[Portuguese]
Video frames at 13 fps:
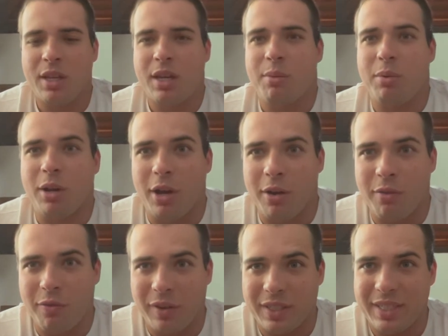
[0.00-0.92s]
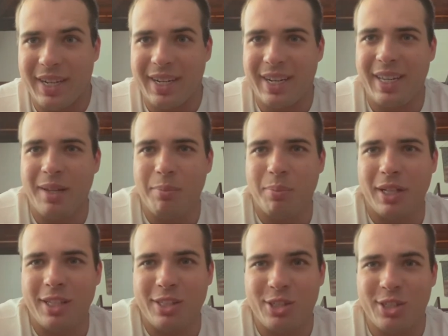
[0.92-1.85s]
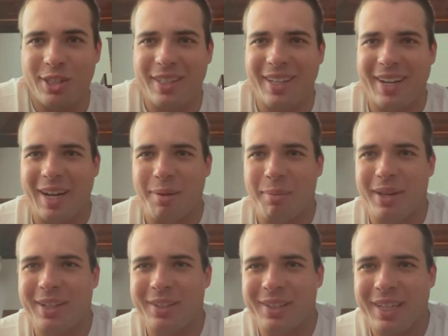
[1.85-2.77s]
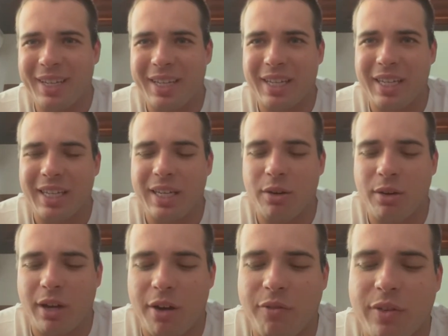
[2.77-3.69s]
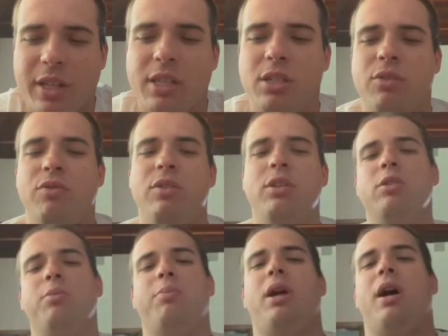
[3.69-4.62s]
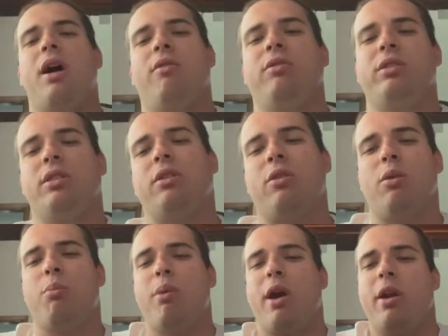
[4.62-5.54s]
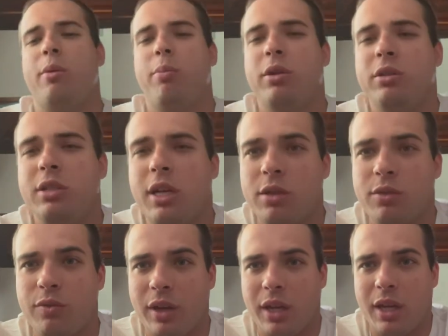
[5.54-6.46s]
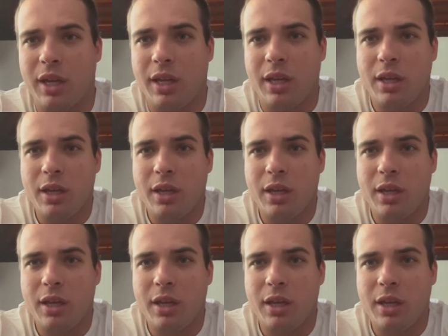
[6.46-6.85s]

Porque eu vou fazer implante de cabelo, né? E eu quero fazer esse vídeo pra vocês acompanharem o processo, ver que...